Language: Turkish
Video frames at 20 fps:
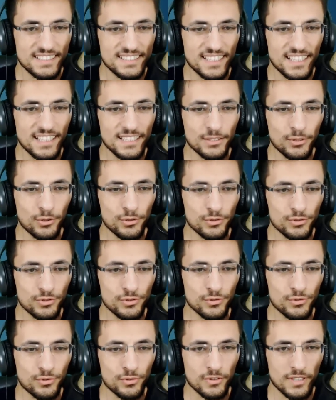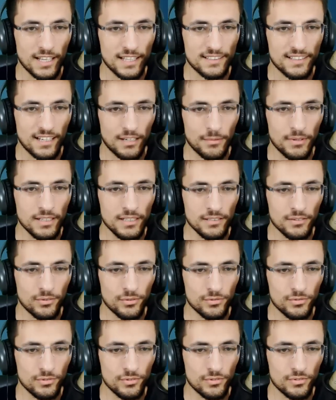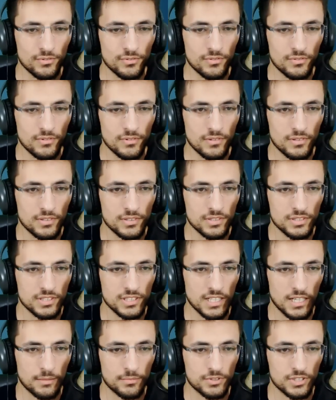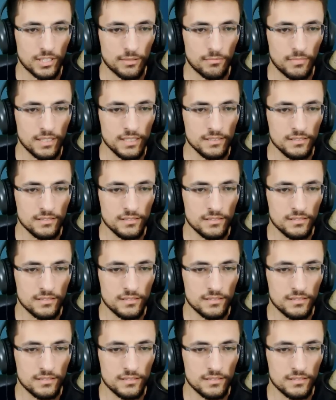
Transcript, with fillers: İskele dördüsünü kullandı ama onu şey yapacağım ben.